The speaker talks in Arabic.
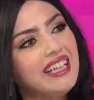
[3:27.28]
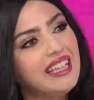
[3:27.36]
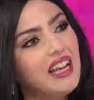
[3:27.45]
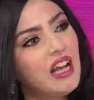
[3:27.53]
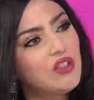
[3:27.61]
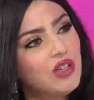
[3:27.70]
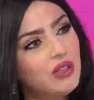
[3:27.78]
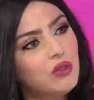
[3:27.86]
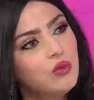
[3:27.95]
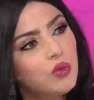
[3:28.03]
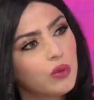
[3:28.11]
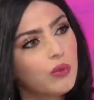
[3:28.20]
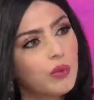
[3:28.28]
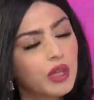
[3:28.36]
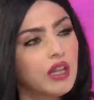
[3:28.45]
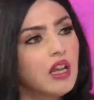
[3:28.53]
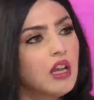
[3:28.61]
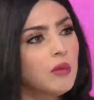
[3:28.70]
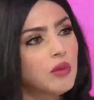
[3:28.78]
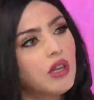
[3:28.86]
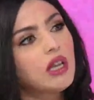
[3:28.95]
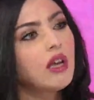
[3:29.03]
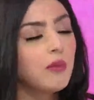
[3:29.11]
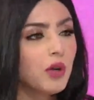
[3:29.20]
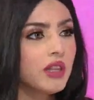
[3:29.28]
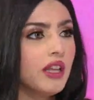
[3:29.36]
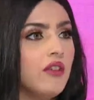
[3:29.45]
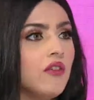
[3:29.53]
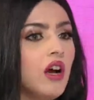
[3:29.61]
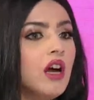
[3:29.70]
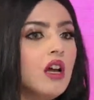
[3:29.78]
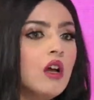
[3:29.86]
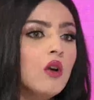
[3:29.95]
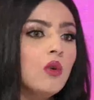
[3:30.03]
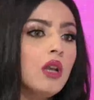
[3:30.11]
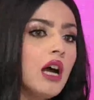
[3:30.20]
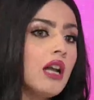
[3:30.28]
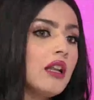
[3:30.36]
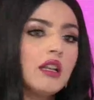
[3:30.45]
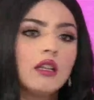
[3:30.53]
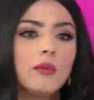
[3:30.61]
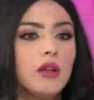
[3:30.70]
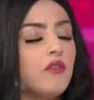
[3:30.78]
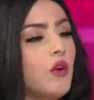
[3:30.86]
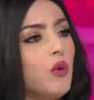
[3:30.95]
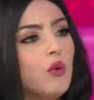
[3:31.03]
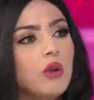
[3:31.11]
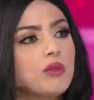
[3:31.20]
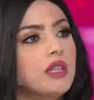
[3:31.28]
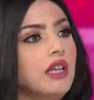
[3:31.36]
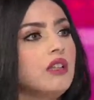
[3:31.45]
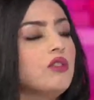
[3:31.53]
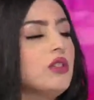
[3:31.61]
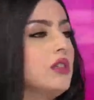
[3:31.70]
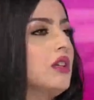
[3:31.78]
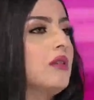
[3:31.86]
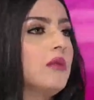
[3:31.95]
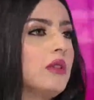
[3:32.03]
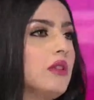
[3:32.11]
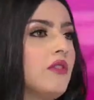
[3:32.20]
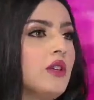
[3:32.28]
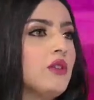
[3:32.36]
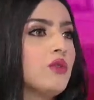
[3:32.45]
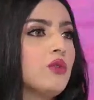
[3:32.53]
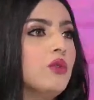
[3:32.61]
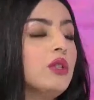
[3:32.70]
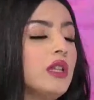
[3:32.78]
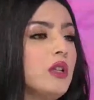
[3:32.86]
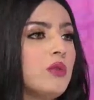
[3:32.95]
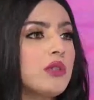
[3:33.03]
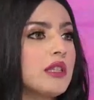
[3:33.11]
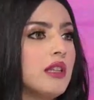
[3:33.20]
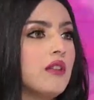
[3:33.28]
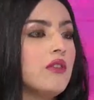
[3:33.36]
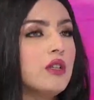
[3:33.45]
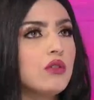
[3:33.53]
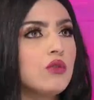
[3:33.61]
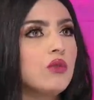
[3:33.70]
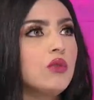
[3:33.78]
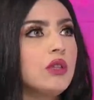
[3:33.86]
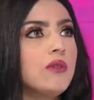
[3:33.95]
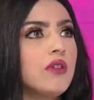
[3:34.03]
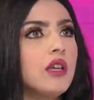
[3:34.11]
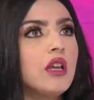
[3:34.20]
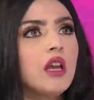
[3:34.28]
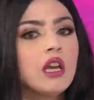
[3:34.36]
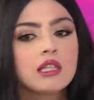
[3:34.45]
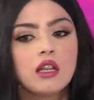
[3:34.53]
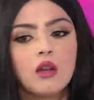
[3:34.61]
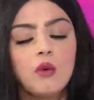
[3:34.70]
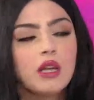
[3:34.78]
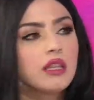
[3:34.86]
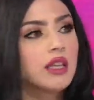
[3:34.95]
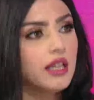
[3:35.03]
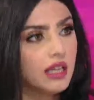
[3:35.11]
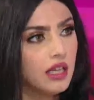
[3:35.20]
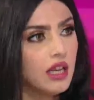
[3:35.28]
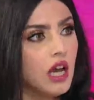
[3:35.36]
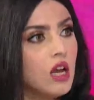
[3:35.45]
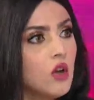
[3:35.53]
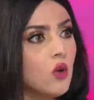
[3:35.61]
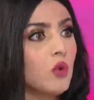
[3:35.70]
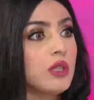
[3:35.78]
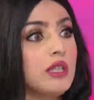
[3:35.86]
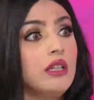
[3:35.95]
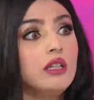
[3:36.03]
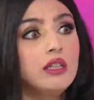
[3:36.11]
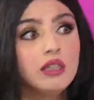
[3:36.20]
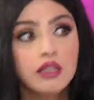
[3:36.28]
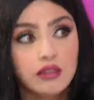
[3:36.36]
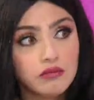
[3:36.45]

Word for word: ان العجله تدور ممكن بطريقه مختلفه والان انا طبعا فخوره وسعيده جدا الفن السعودي اللي وصل الفن السعودي في سنوات قليله وصل صحيح.